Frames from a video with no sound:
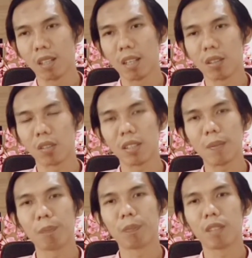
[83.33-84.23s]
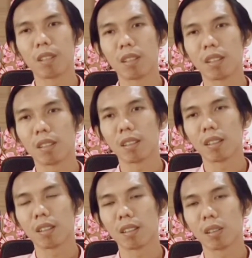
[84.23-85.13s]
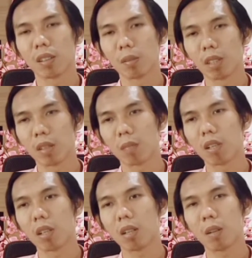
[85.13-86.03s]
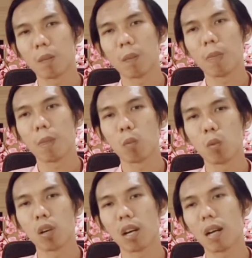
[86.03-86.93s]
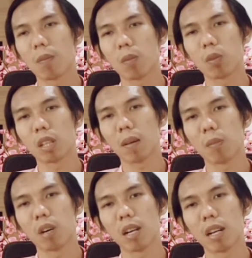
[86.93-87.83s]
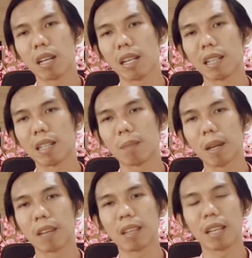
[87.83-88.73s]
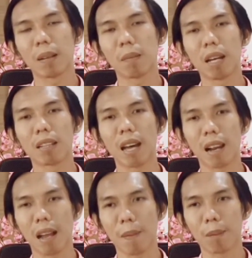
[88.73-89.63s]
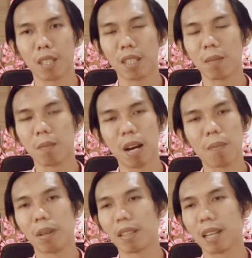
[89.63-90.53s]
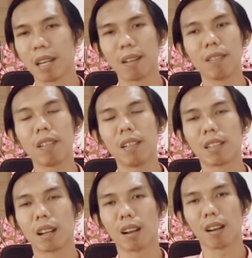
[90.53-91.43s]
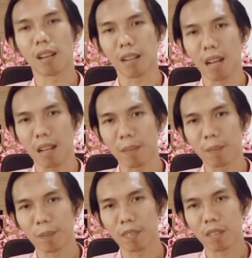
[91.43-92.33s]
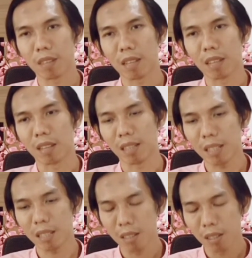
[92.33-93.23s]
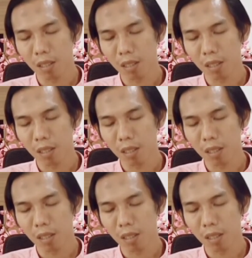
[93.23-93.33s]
lanjutnya teman-teman buka buku tabungan rekening BTN Batara di bank BTN terdekat. Nanti